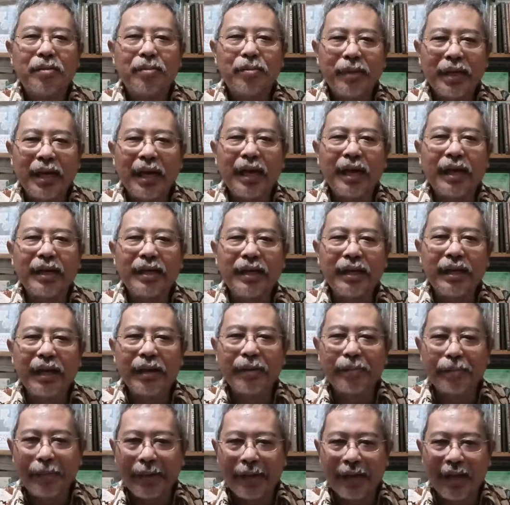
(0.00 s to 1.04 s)
menang di
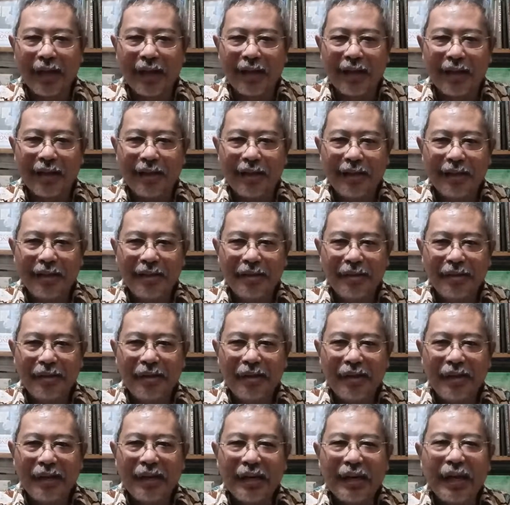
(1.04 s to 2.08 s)
dalam perang.
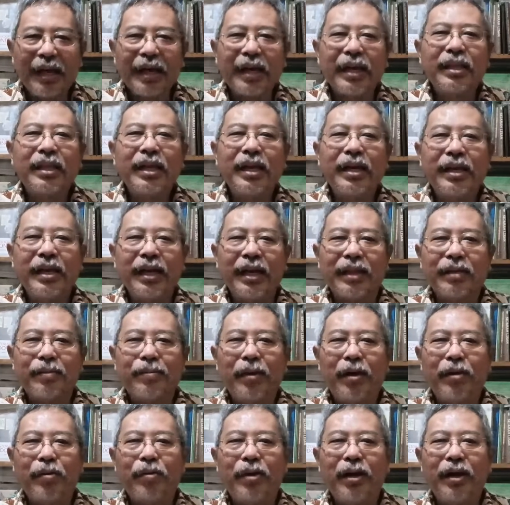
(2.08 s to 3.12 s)
Nah, kita lihat
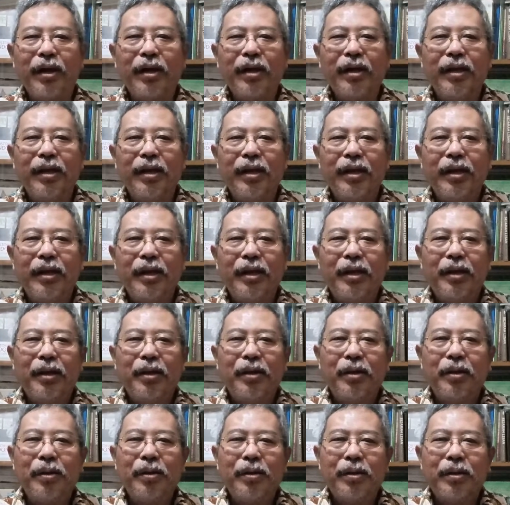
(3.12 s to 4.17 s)
bahwa
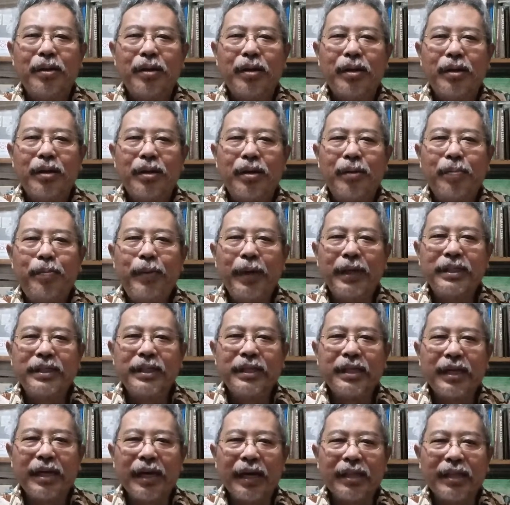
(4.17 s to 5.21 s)

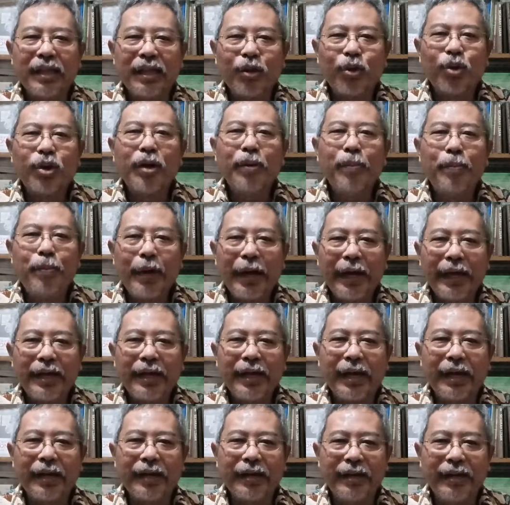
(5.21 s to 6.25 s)
kebajikan atau
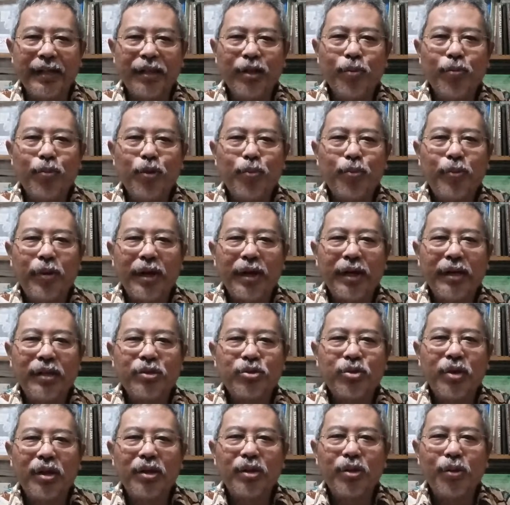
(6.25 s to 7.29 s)
kebaikan itu merupakan
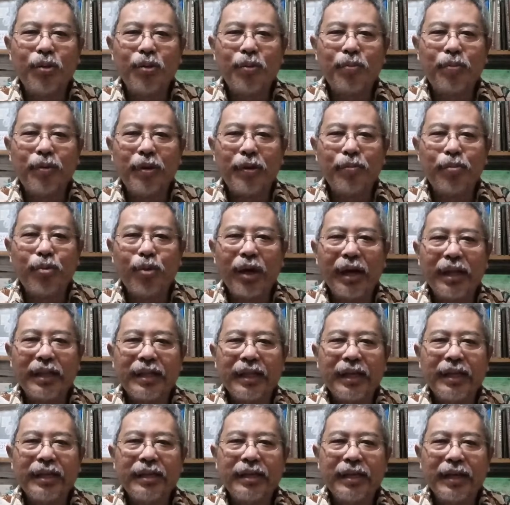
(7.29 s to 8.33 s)
suatu
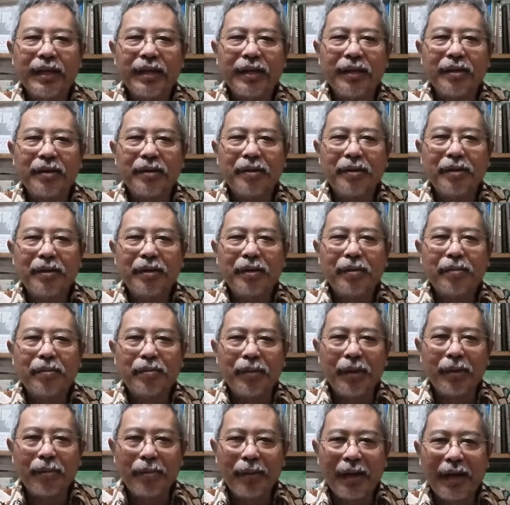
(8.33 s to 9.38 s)
perbuatan yang
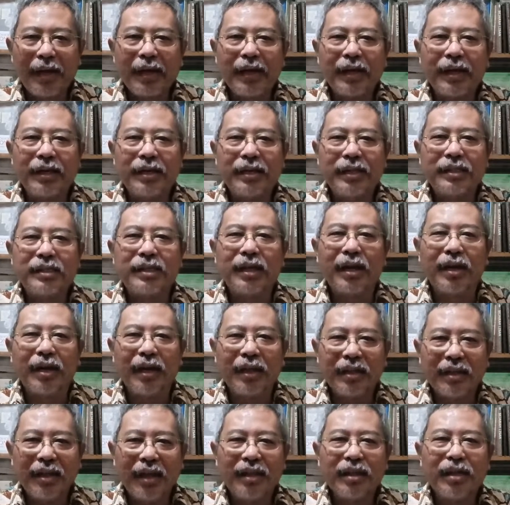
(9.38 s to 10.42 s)
memang
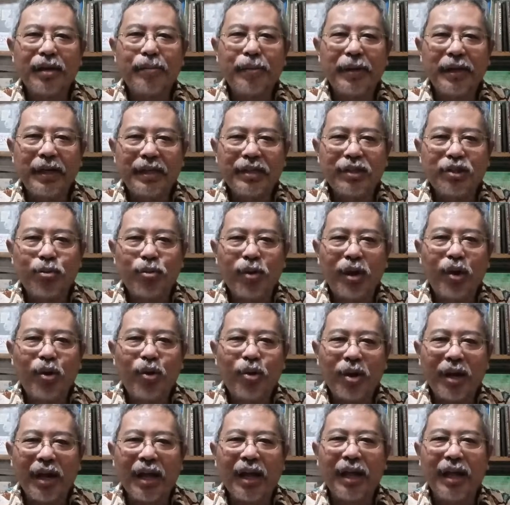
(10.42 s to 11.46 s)
disarankan kepada semua
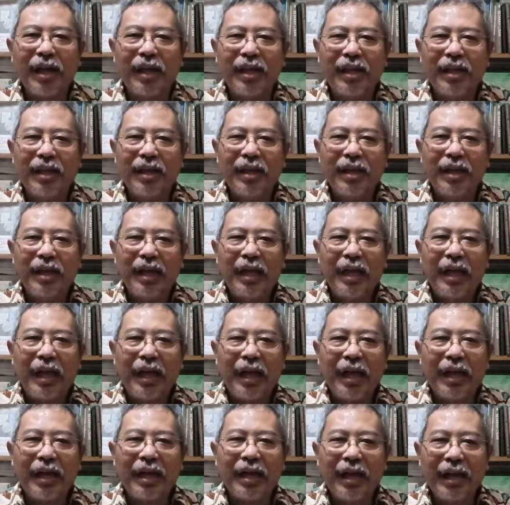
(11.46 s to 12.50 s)
orang
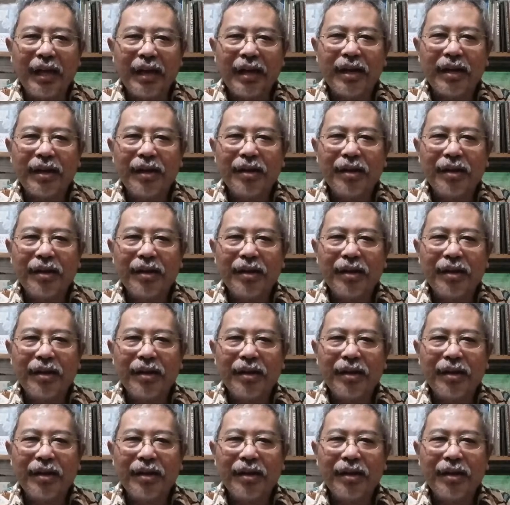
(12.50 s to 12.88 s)
agar